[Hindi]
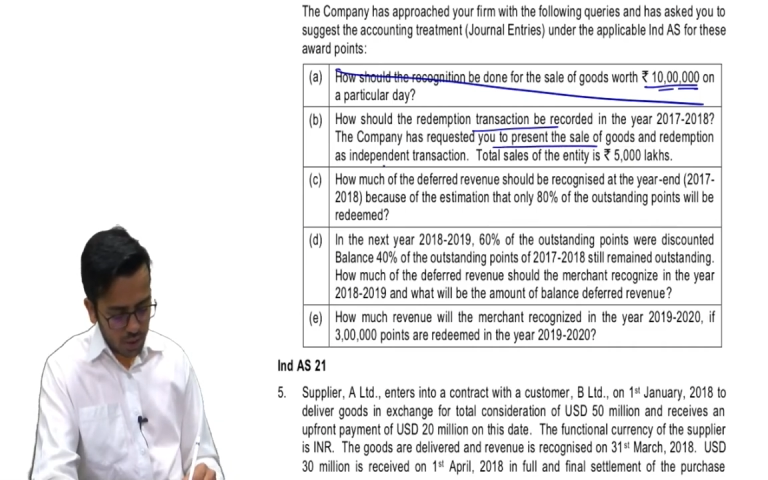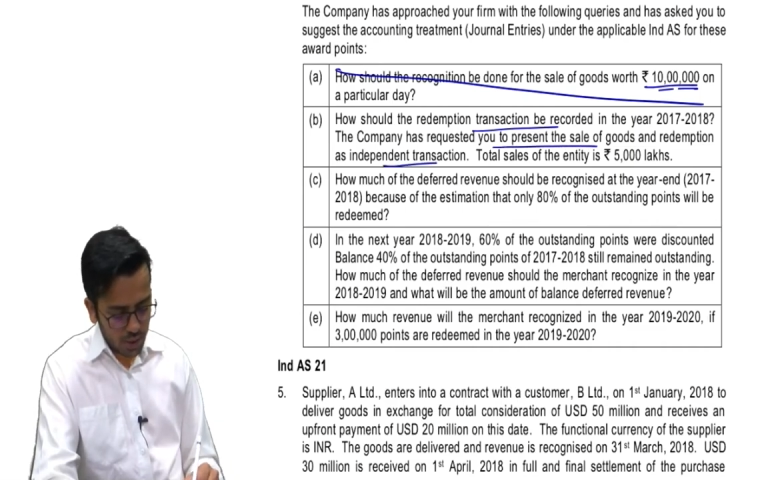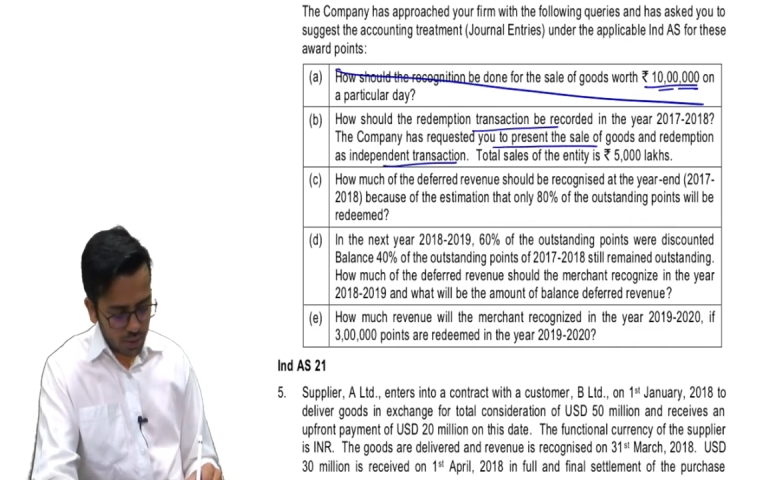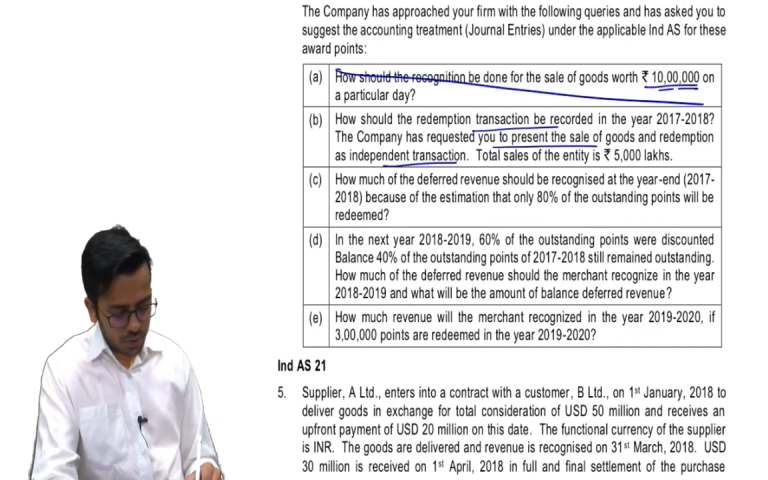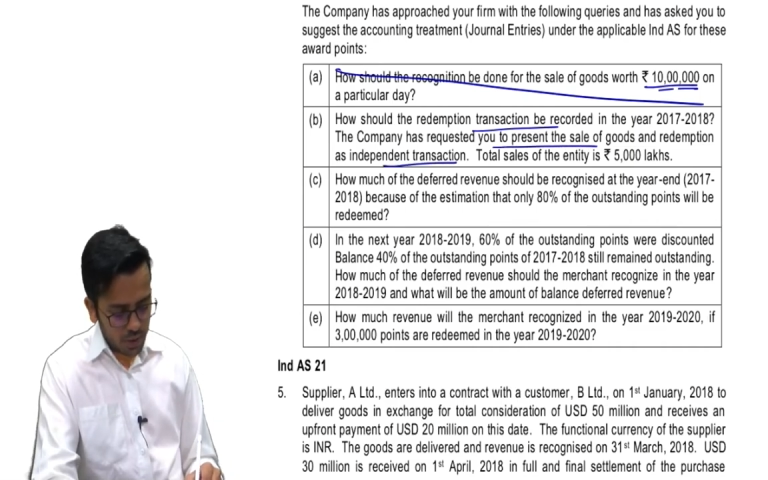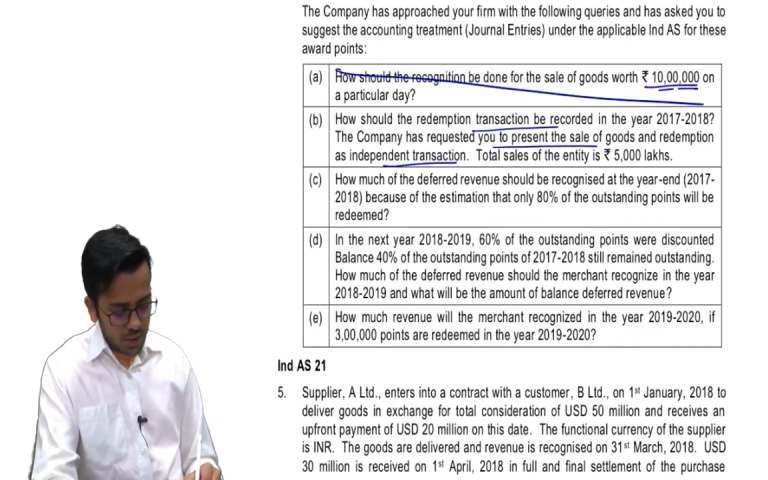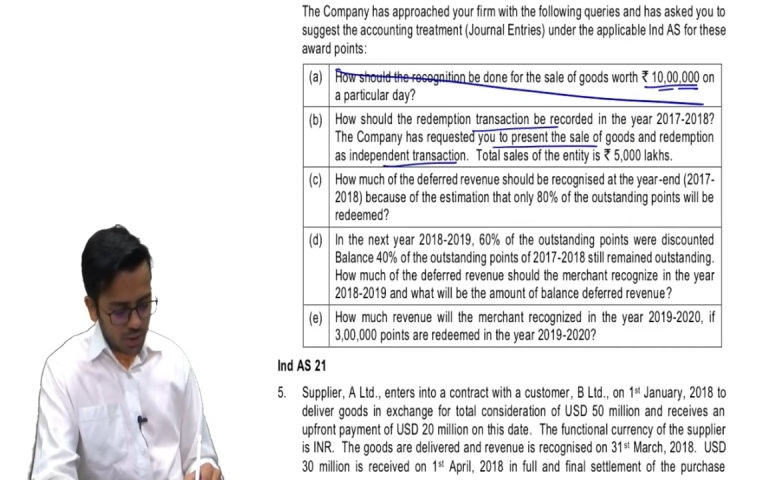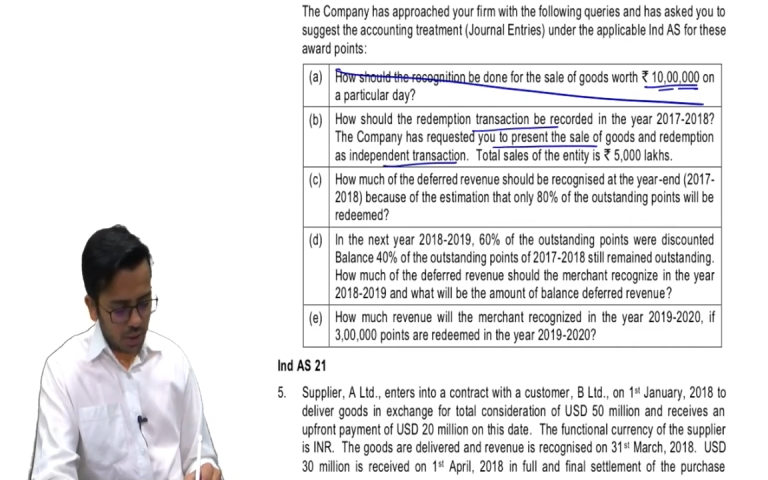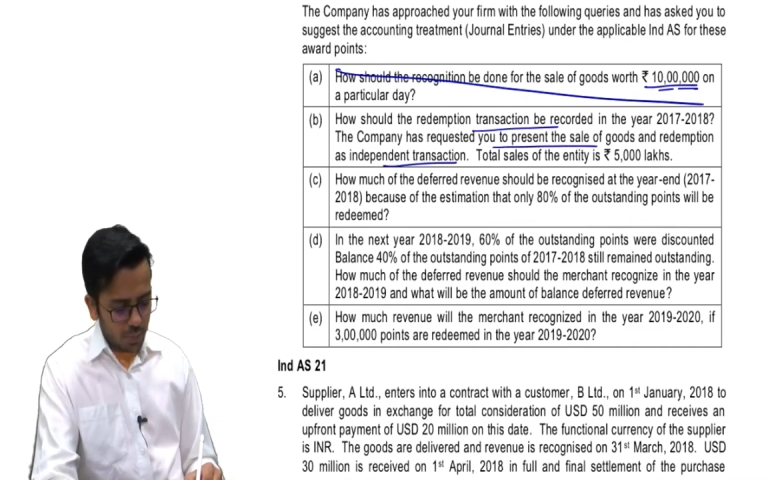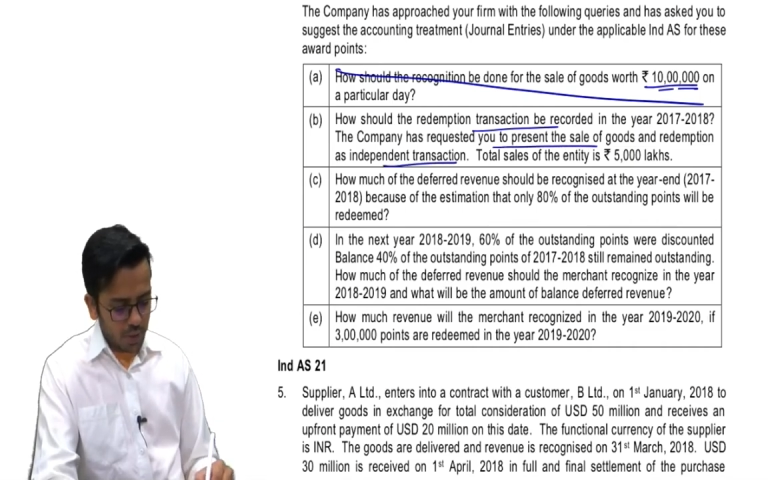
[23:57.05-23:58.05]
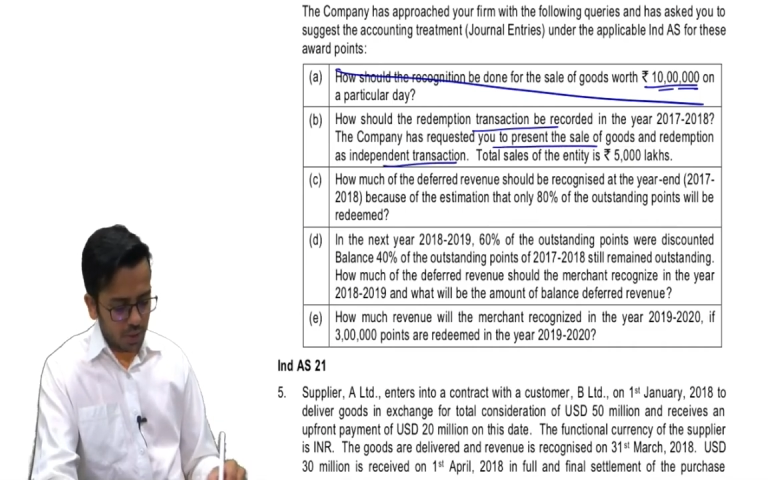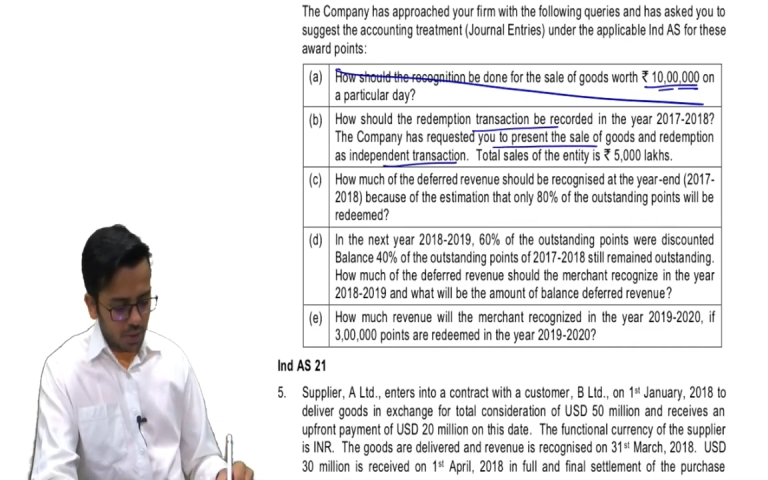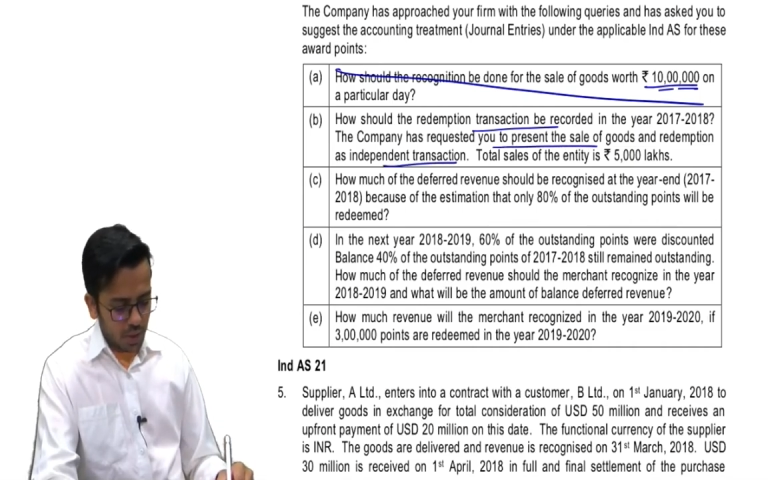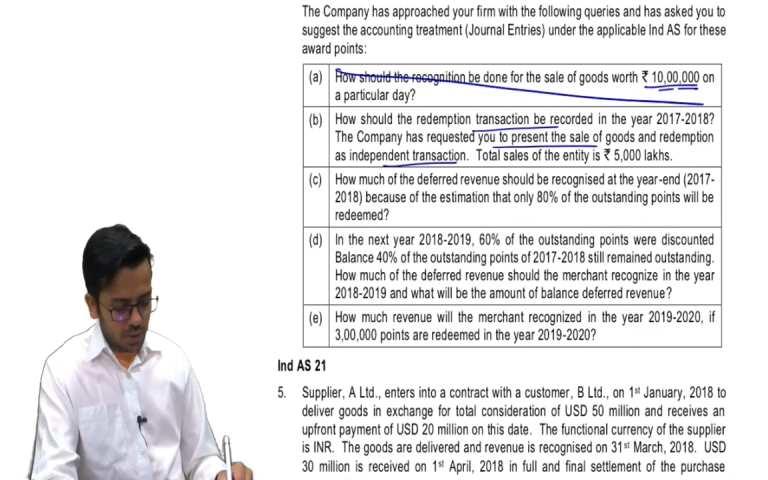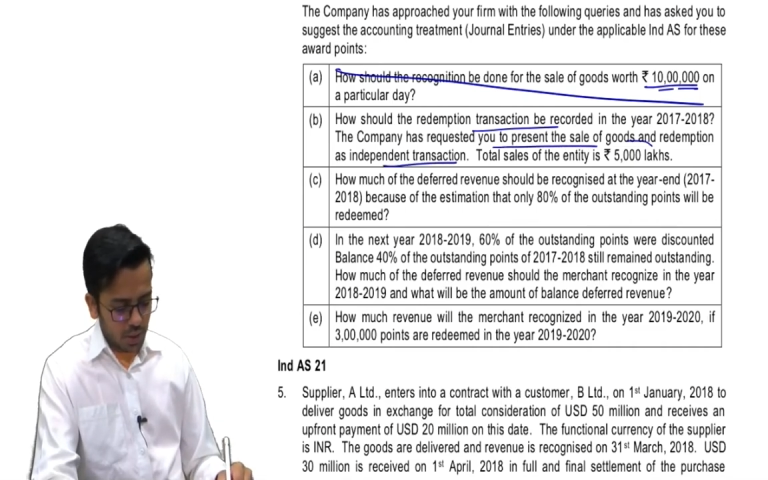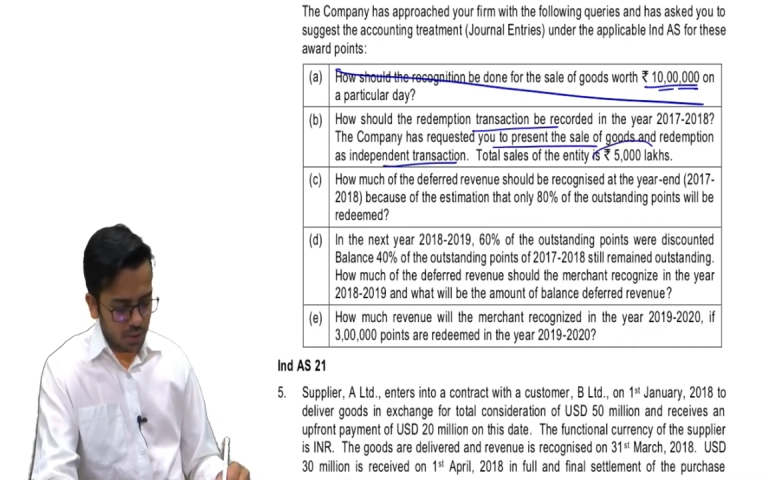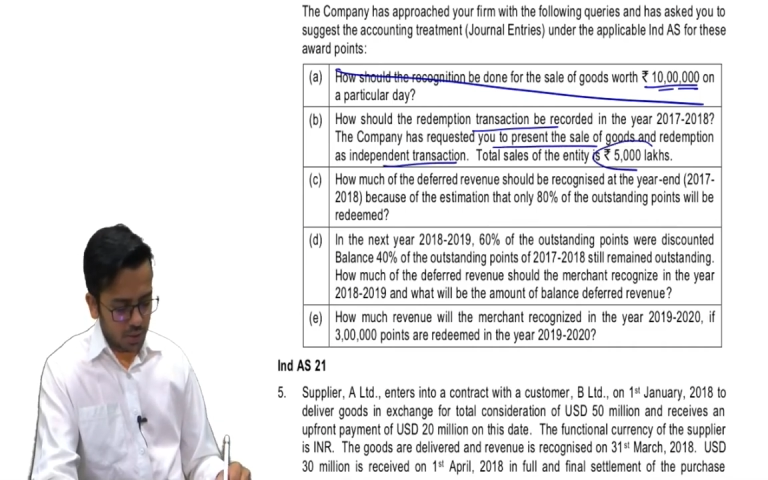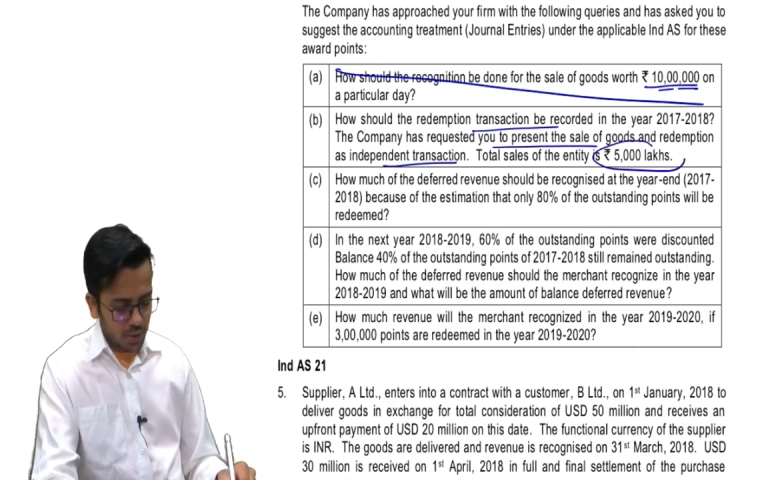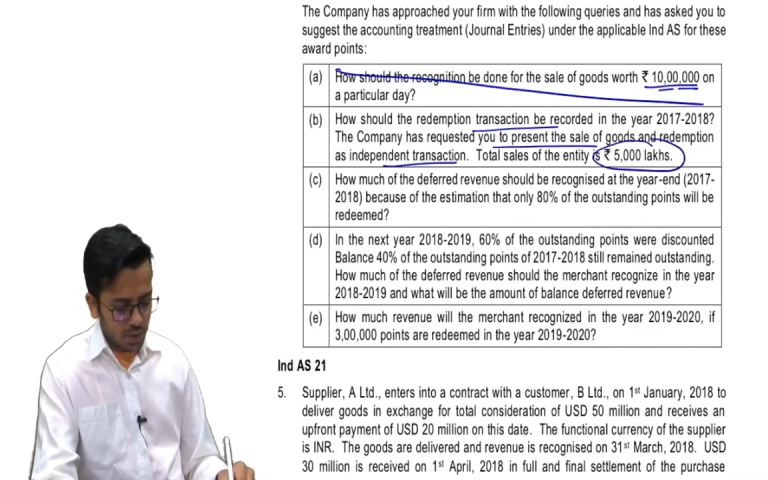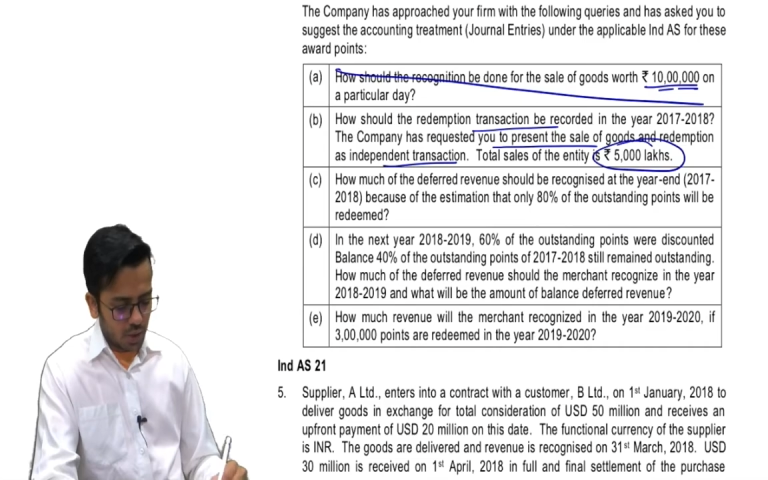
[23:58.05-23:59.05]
एंड रिडेम्पशन एज इंडिपेंडेंट ट्रांजेक्शन